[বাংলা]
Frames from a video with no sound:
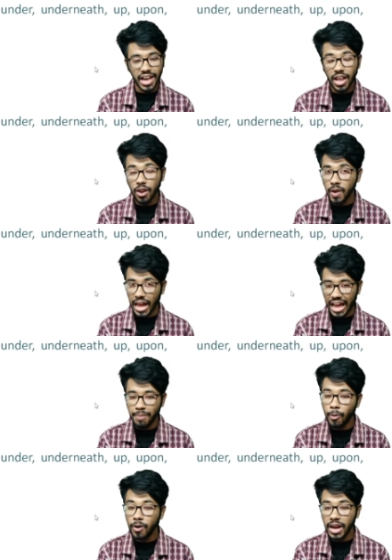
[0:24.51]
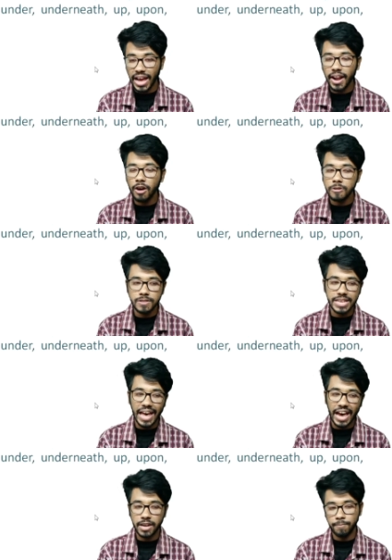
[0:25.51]
অ্যালং অ্যামং অ্যারাউন্ড
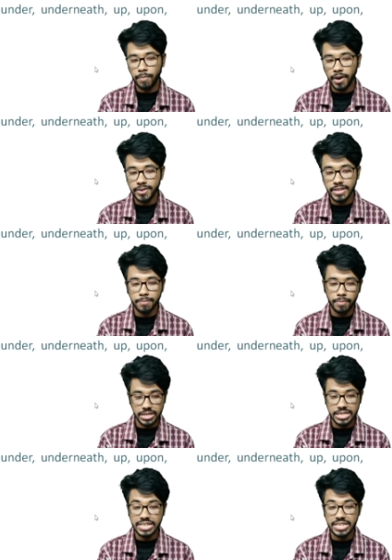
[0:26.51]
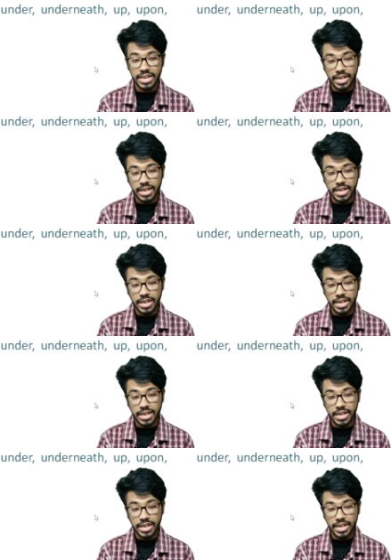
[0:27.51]
অ্যাট ব্যারিং ব্যাটিং